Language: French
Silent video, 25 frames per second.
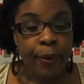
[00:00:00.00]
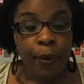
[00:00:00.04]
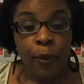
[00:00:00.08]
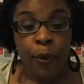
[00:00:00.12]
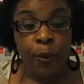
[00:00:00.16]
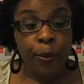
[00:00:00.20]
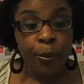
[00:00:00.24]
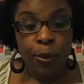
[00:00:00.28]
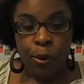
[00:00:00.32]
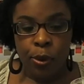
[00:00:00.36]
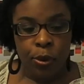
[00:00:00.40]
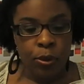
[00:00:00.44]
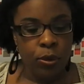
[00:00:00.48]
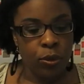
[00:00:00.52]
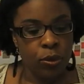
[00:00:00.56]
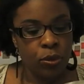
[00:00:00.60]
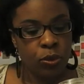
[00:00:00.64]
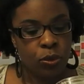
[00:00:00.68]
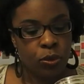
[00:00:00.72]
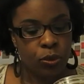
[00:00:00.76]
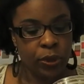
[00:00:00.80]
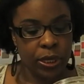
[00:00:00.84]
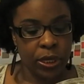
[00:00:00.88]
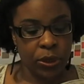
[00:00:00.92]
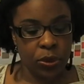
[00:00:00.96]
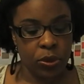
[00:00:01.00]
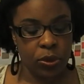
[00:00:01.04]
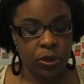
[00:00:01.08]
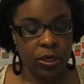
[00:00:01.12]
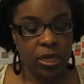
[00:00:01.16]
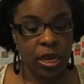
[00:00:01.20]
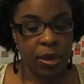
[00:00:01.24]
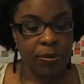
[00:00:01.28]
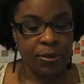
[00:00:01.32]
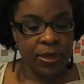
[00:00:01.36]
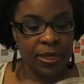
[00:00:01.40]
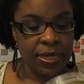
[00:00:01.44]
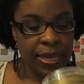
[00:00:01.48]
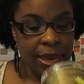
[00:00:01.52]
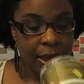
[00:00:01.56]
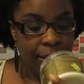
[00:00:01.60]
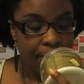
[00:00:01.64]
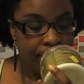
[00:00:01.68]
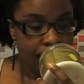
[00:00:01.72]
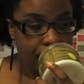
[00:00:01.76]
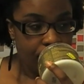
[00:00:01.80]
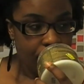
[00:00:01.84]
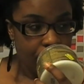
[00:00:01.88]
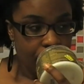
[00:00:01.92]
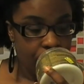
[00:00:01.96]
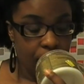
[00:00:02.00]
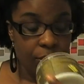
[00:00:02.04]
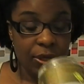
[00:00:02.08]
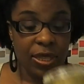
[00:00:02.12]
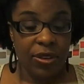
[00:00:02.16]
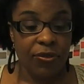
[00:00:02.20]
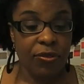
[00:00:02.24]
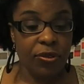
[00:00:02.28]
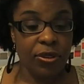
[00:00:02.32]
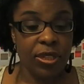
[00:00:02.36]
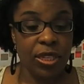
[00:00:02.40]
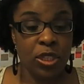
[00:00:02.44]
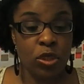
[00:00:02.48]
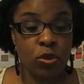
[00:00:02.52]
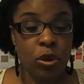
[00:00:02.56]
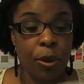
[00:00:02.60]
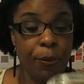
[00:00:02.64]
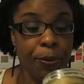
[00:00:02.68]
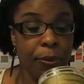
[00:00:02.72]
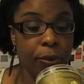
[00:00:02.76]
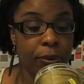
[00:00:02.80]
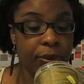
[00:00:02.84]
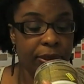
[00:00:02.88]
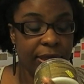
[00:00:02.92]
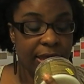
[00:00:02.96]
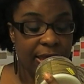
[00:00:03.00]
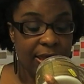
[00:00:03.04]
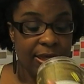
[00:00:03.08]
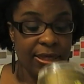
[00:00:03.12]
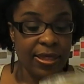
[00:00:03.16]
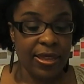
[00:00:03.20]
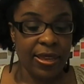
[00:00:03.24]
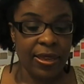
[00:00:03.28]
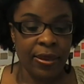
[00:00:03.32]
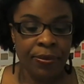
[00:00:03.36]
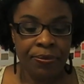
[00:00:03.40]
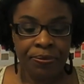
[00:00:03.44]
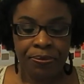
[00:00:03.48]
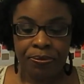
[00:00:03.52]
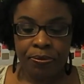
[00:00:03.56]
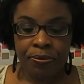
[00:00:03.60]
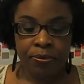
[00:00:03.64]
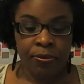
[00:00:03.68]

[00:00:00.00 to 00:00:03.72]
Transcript: au monde ou quelque chose comme ça au niveau des soins protéinés,